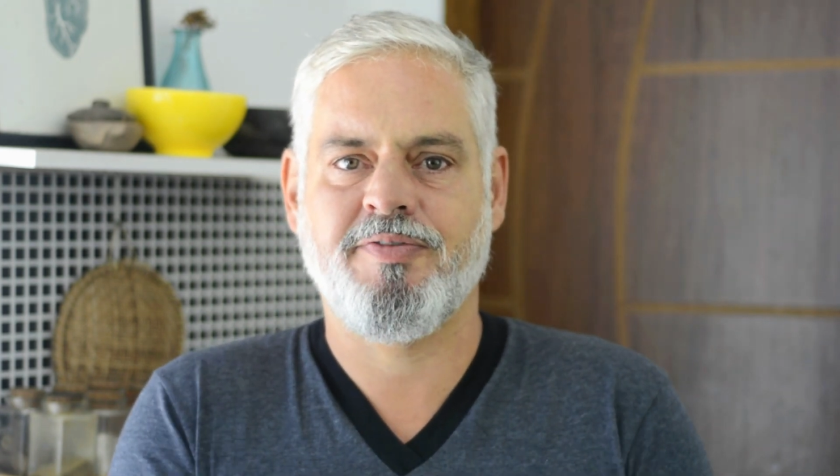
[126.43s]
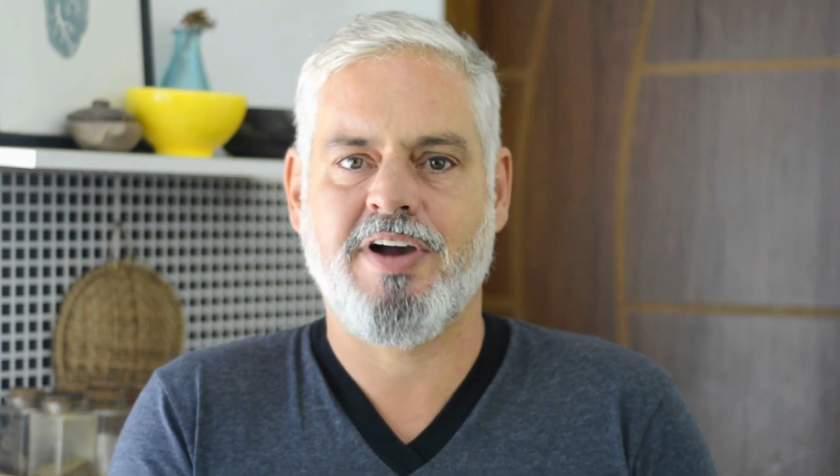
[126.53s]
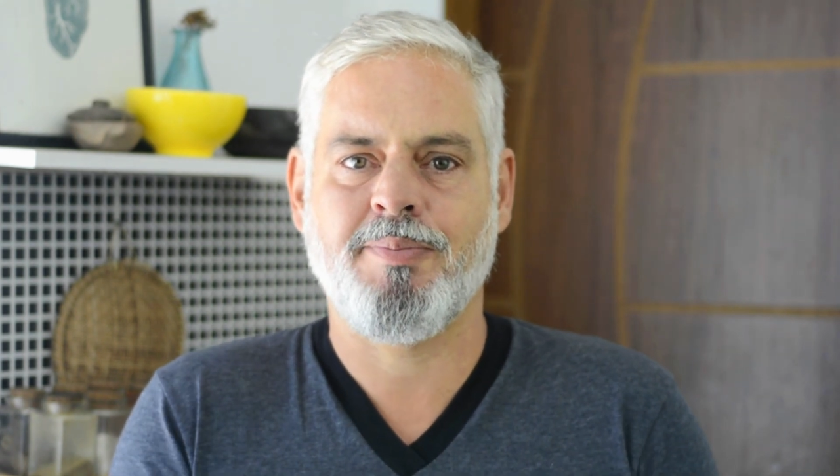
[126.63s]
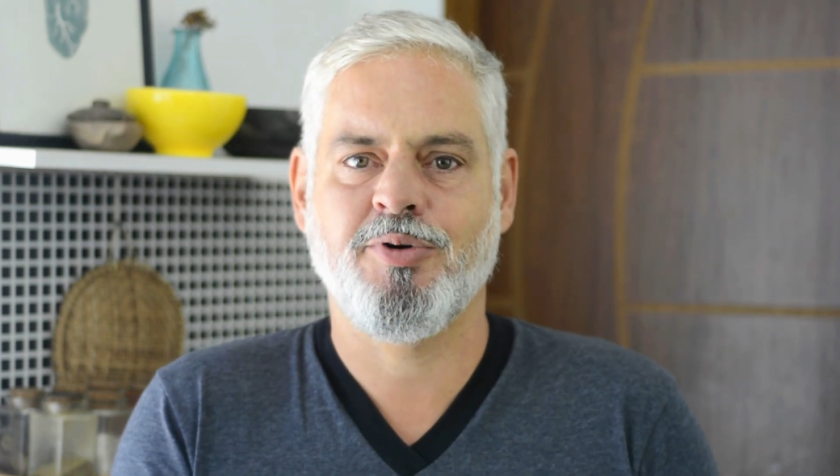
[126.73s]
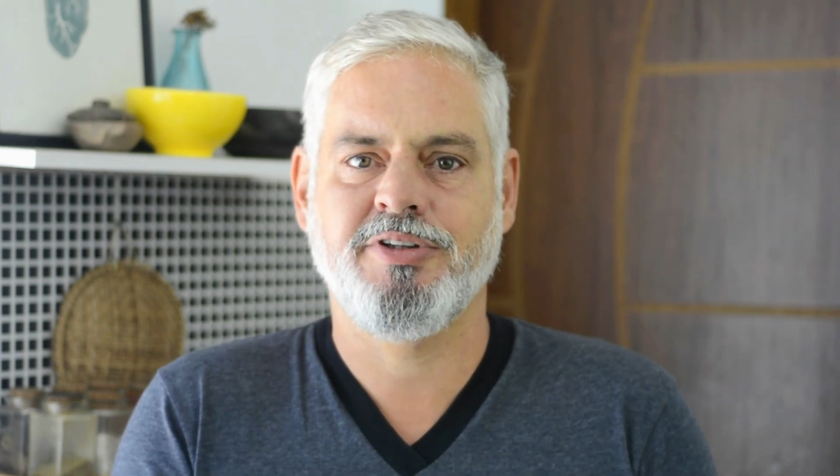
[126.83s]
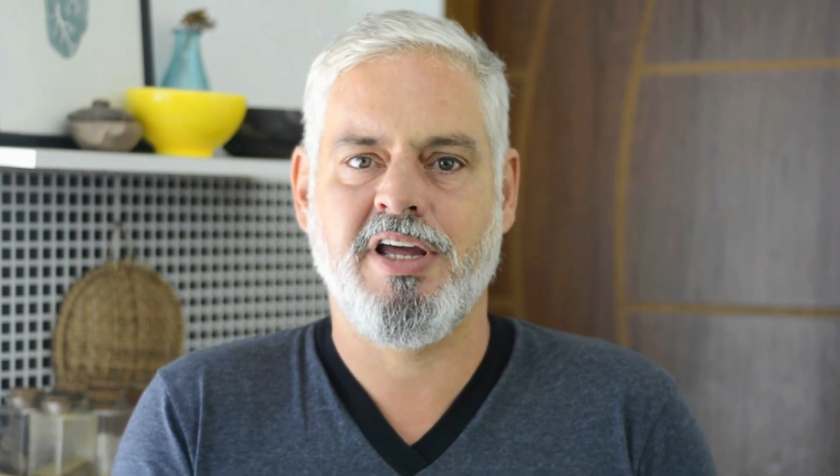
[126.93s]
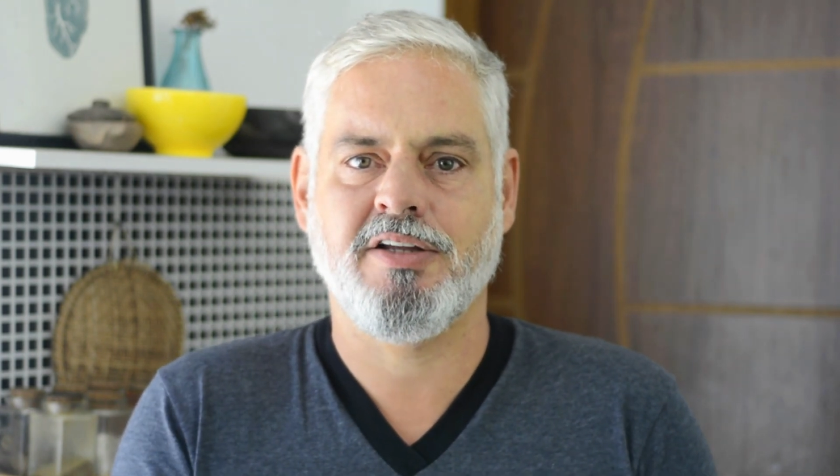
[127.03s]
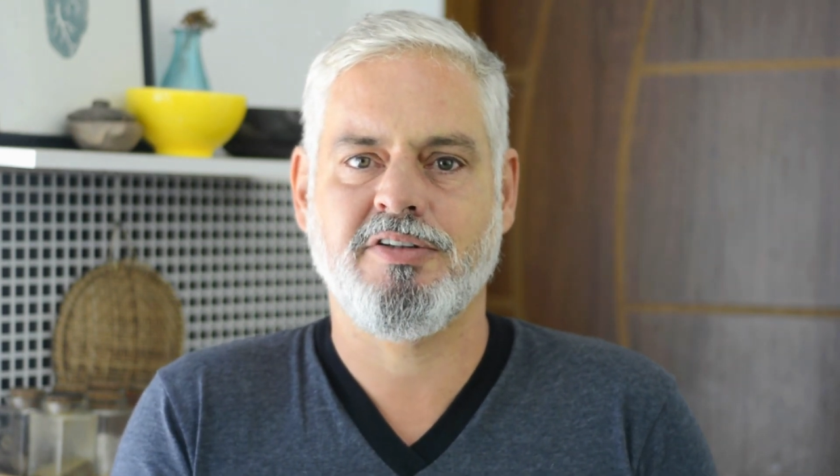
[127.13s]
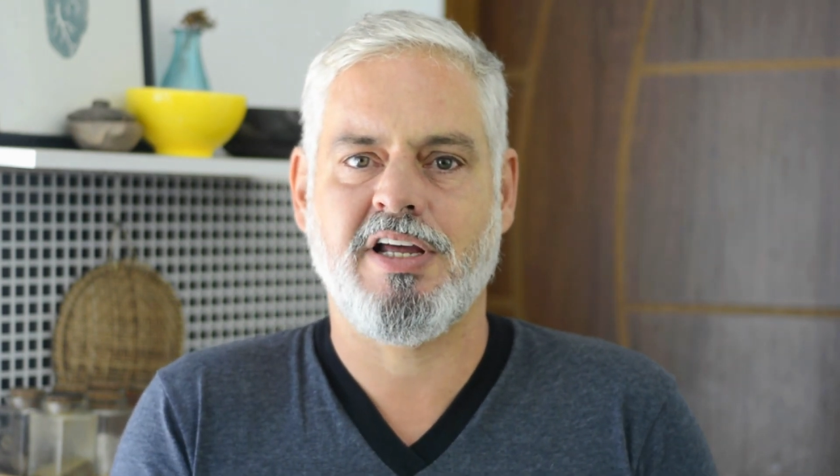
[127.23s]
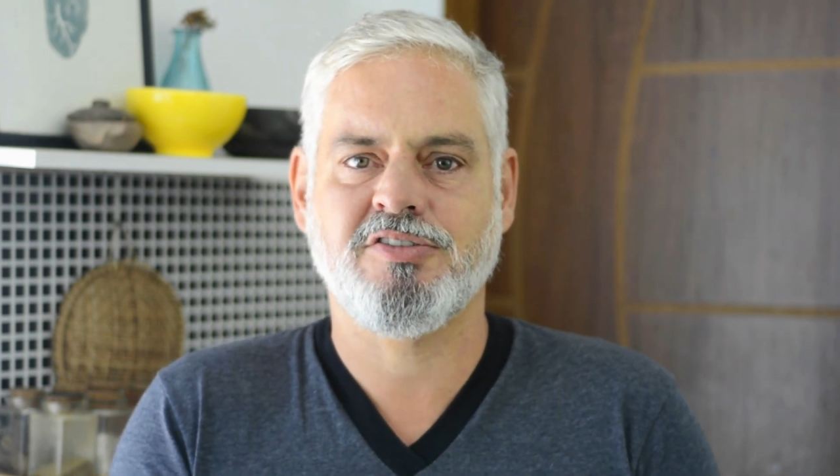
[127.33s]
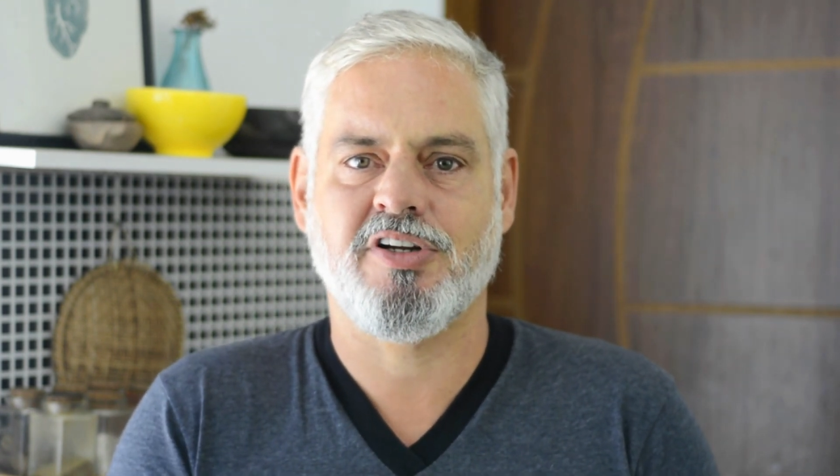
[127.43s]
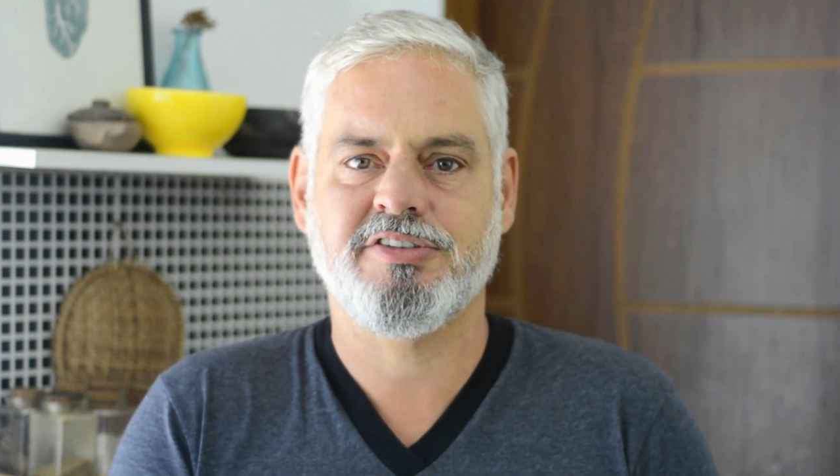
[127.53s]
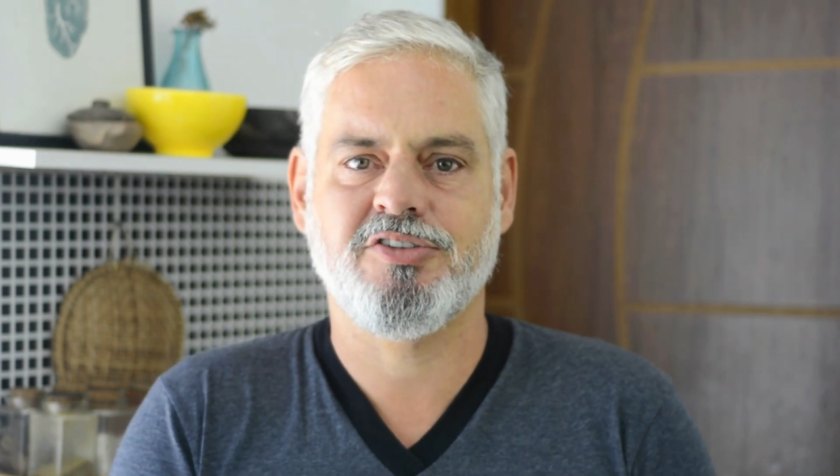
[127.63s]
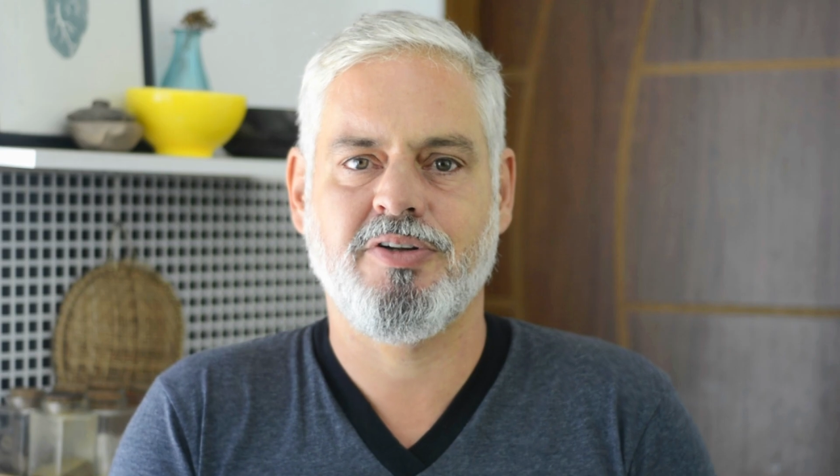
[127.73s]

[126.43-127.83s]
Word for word: ficar por dentro das nossas